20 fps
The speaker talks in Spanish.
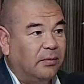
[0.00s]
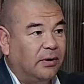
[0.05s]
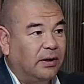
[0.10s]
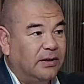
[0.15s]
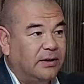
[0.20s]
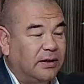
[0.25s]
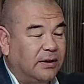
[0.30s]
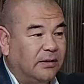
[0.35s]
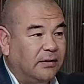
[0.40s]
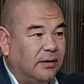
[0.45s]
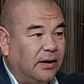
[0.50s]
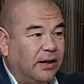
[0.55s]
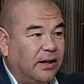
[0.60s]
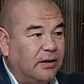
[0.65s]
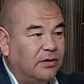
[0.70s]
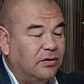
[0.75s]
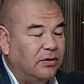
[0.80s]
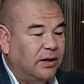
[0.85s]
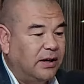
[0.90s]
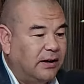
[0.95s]
Porque se nos ha
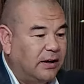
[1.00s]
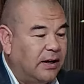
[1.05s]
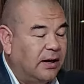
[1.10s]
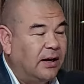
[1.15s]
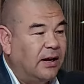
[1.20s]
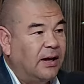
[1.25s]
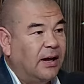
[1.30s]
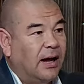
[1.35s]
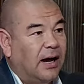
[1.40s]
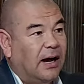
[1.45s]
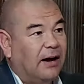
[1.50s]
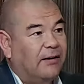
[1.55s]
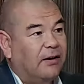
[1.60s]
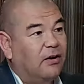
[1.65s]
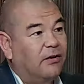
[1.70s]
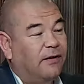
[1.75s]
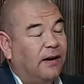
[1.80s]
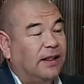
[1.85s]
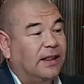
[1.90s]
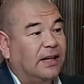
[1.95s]
dicho que ha
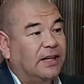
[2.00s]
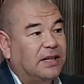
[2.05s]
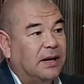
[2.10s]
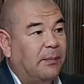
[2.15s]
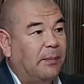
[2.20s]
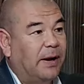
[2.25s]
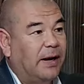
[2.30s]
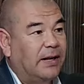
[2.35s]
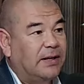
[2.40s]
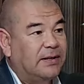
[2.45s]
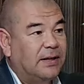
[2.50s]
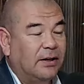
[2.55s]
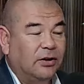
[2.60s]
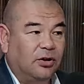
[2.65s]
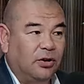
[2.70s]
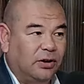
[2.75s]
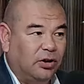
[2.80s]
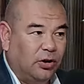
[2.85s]
habido falta de transparencia en esto.